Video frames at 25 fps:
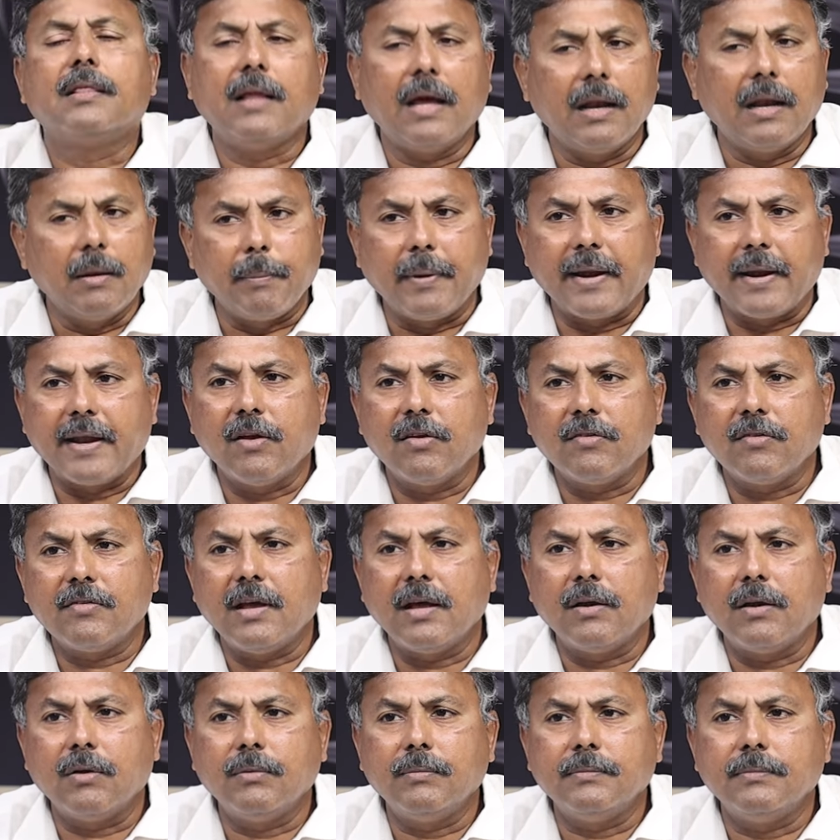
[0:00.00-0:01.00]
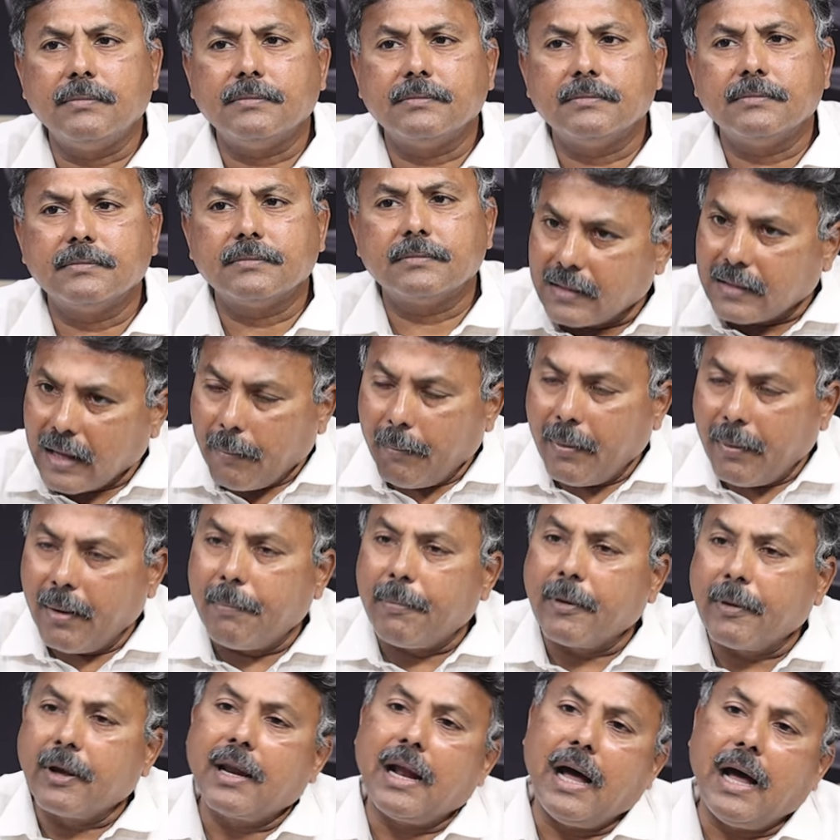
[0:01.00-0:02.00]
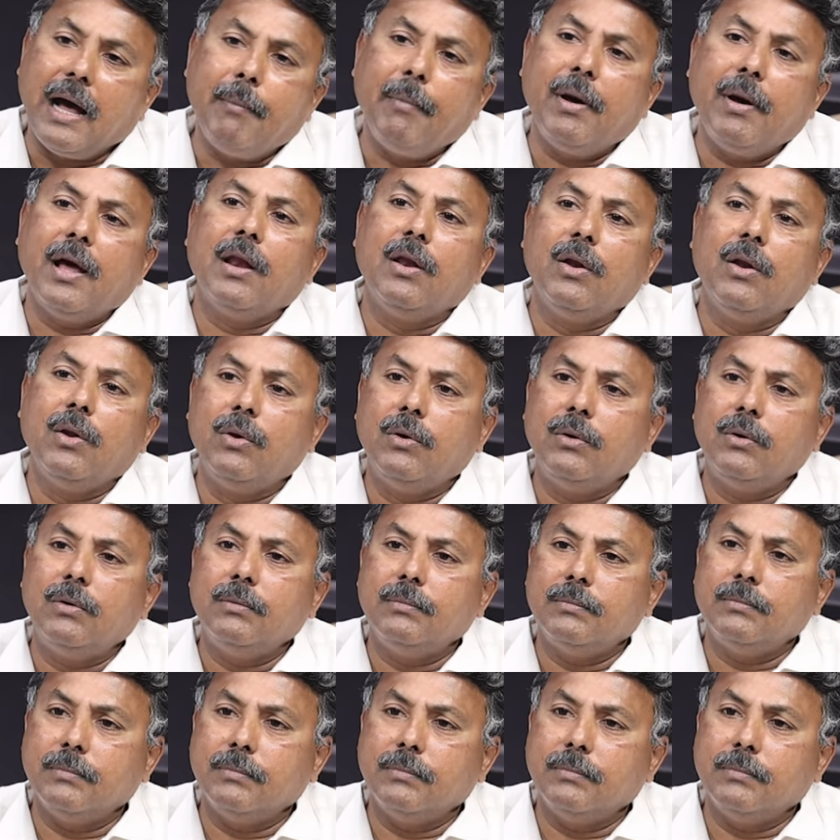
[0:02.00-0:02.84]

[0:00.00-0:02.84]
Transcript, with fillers: దాని పర్యవసానం తమ గ్రామాల్లో